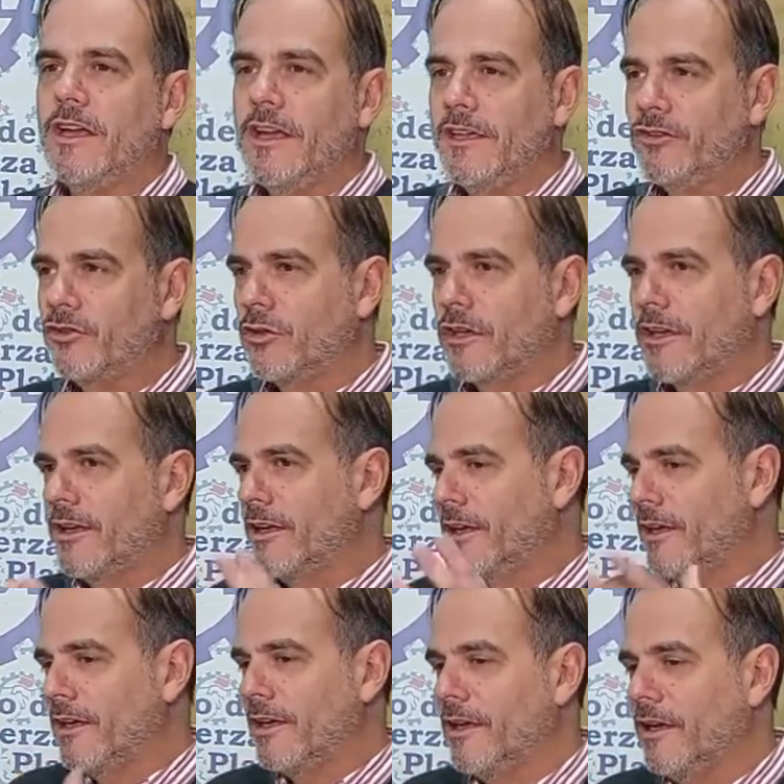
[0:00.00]
eso
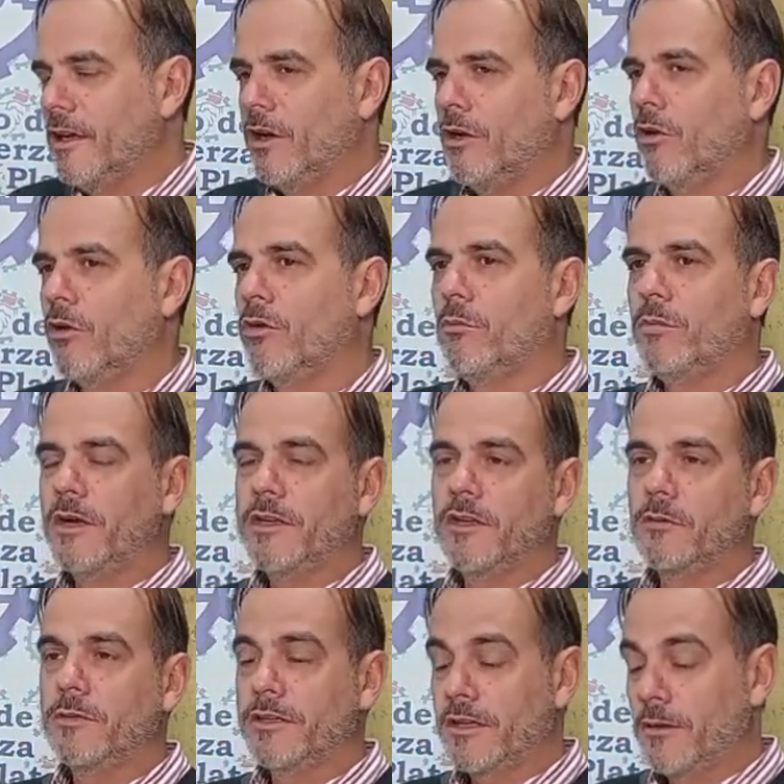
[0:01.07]
que los
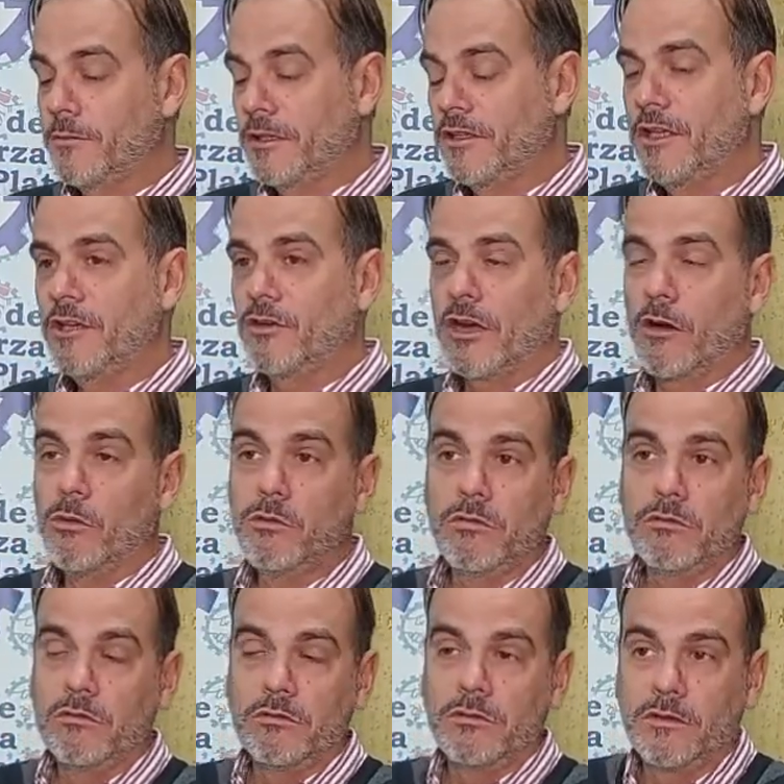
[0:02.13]
compañeros me transmitieron
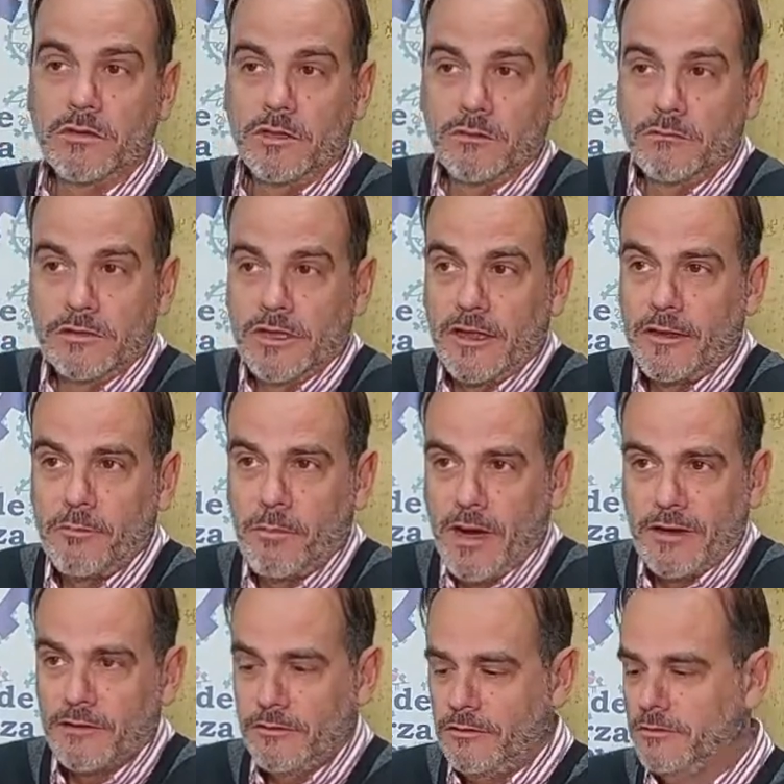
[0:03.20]
aún en un día de
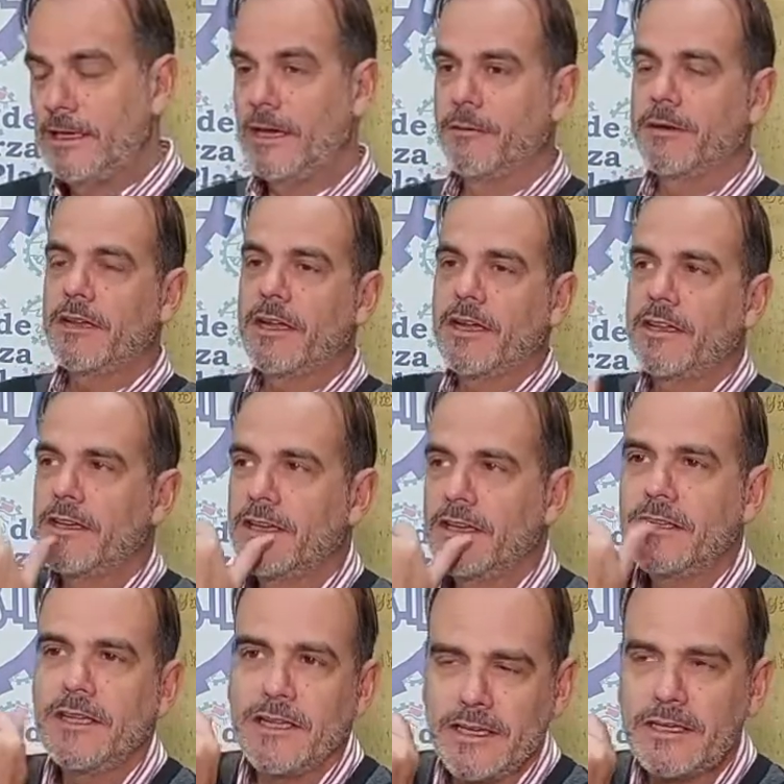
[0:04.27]
paro y la verdad que
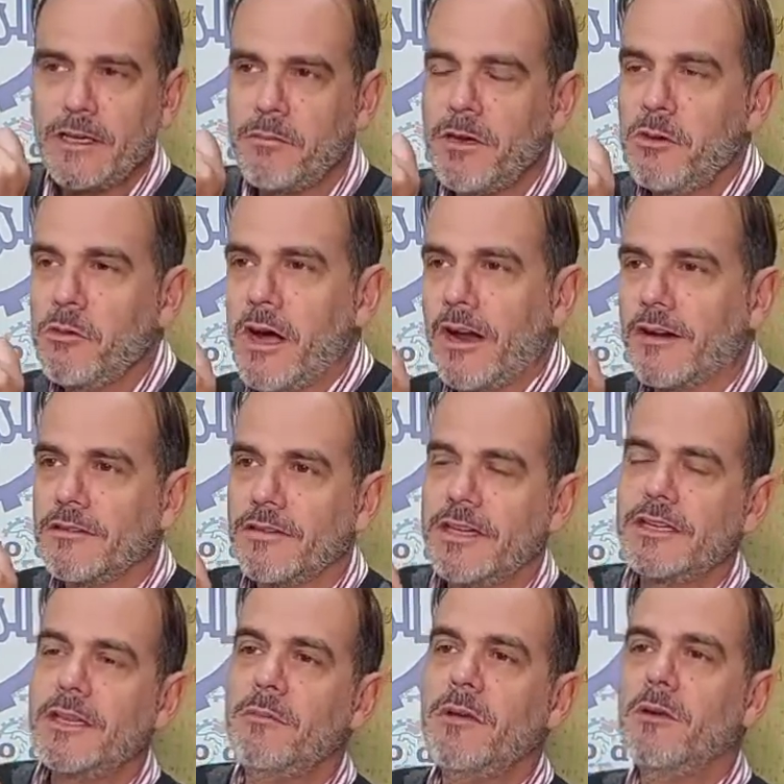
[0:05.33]
dije, este, este es mi lugar,
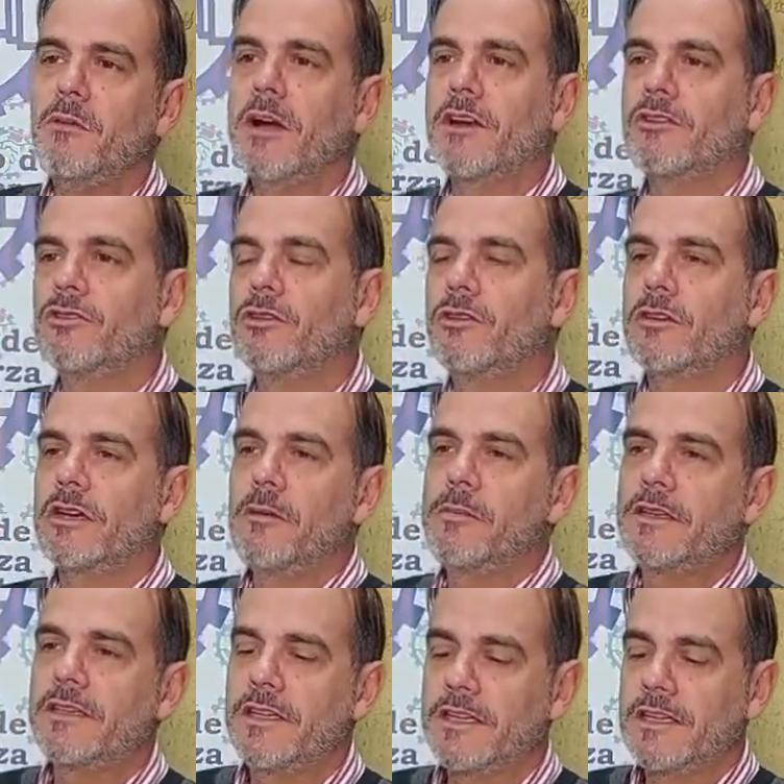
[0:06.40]
este es mi lugar. Yo
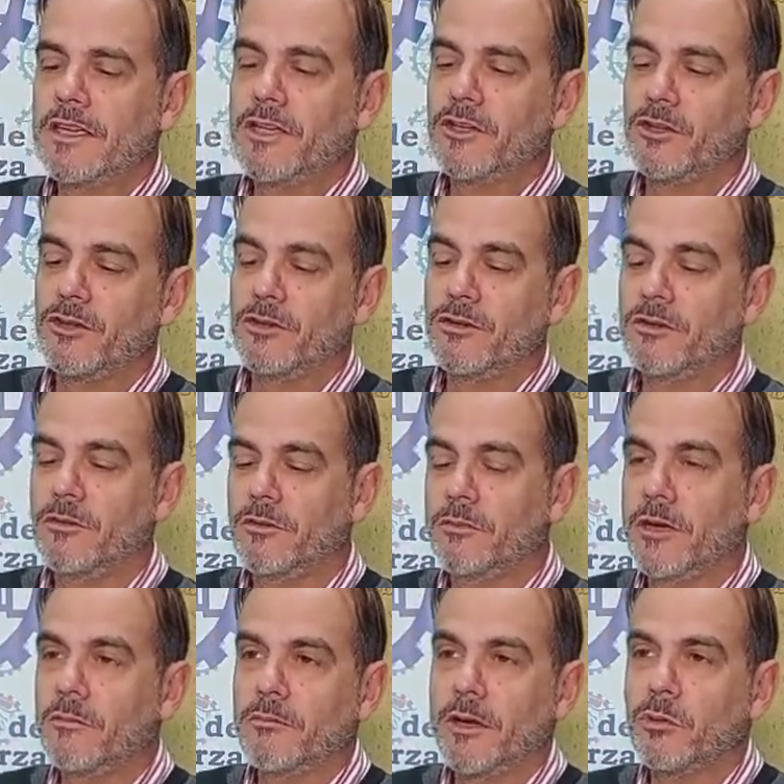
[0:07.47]
realmente quiero,
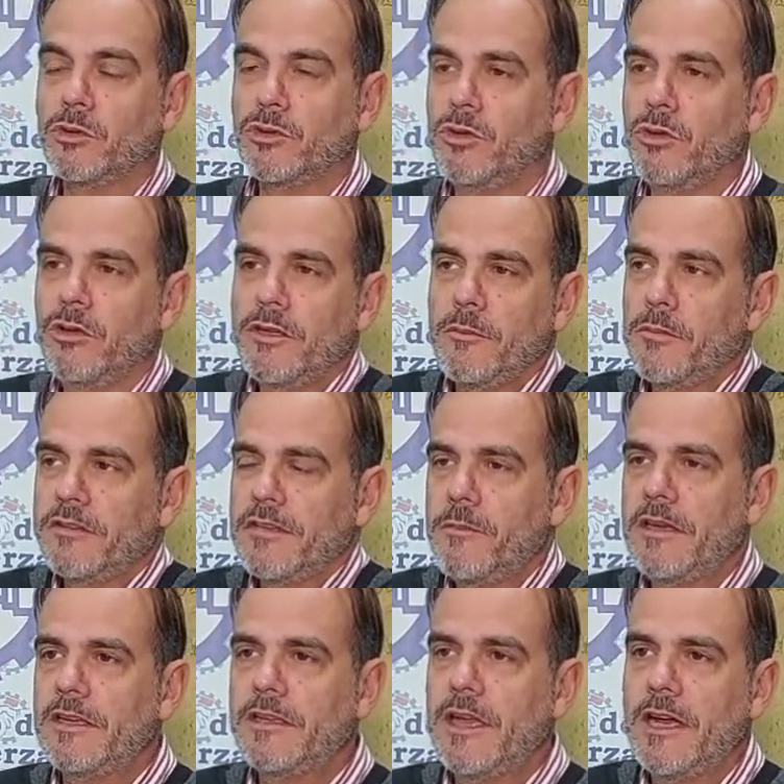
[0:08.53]
me, gustó y empecé a
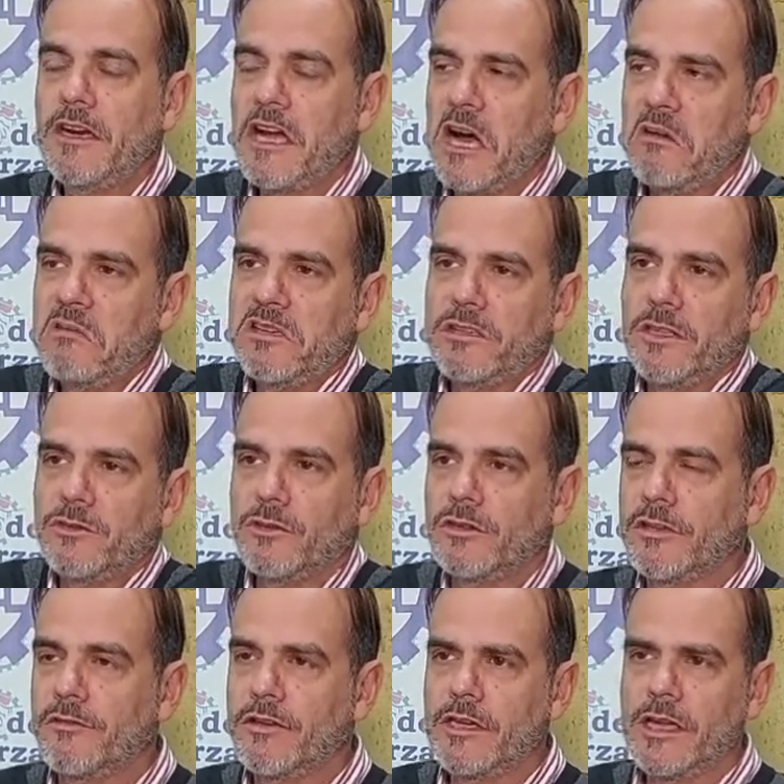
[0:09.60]
militar aún estando
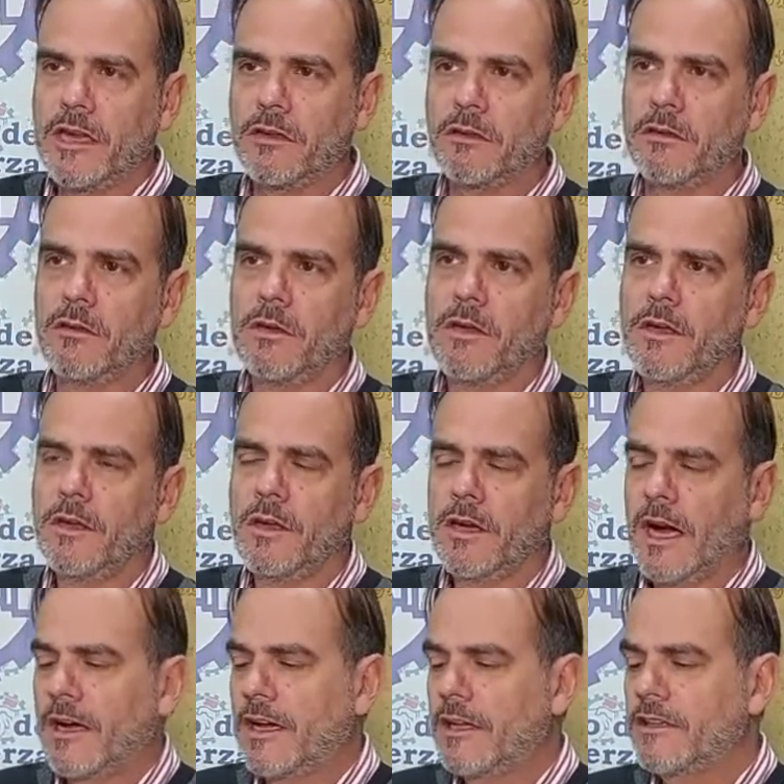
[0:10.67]
desafiliado.
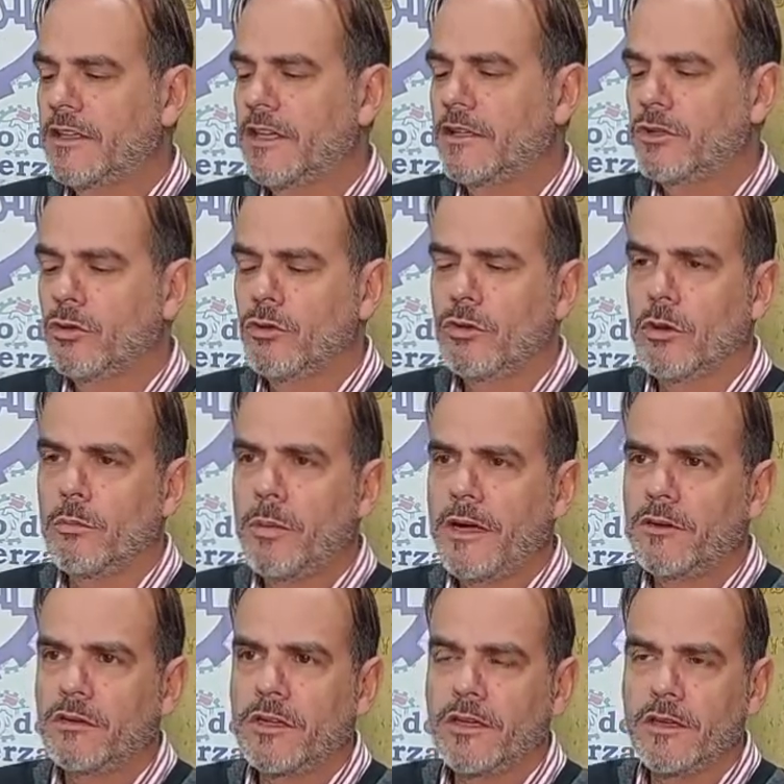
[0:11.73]
Acaté todos los
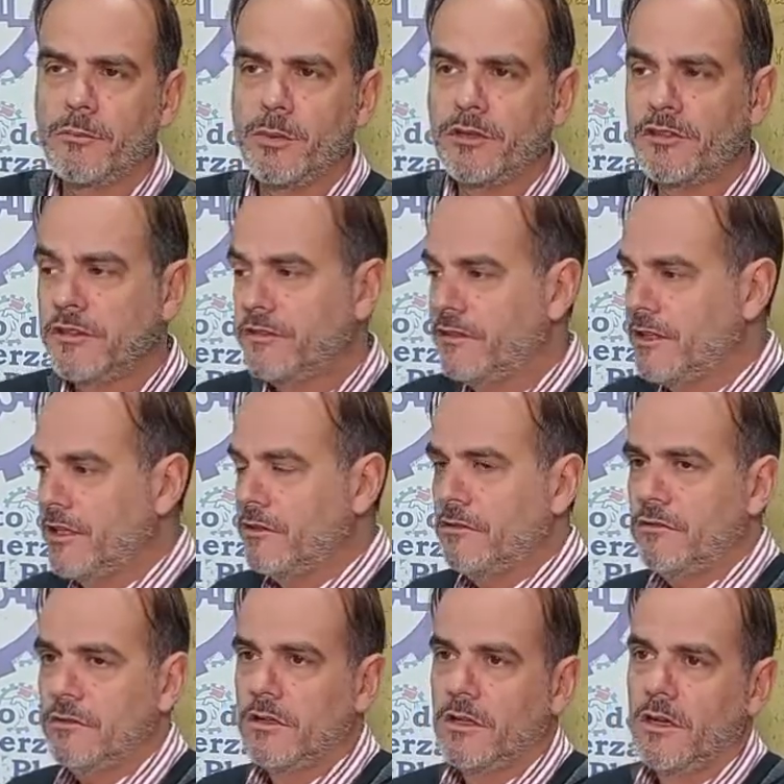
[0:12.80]
paros que después se
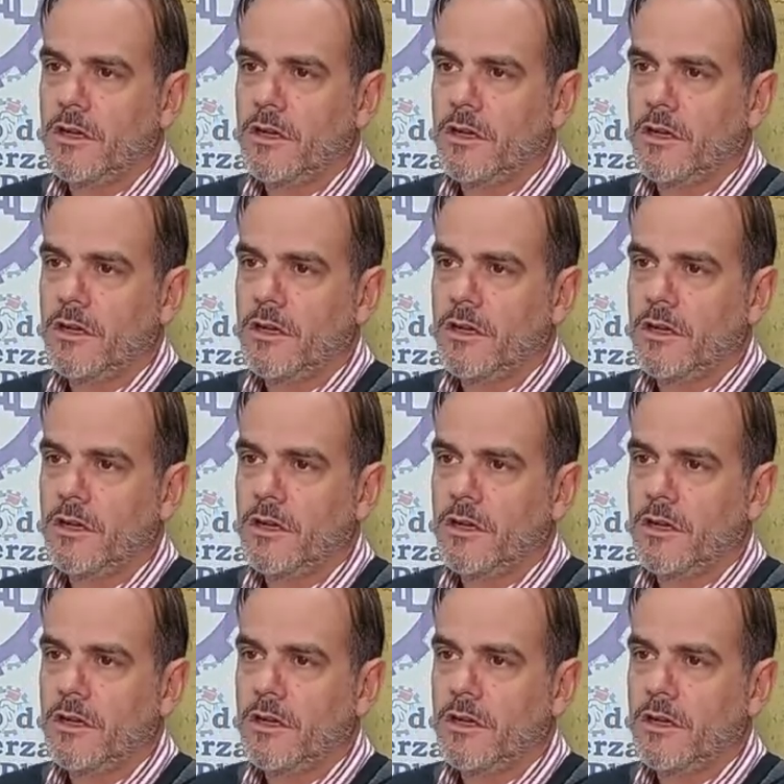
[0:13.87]
hicieron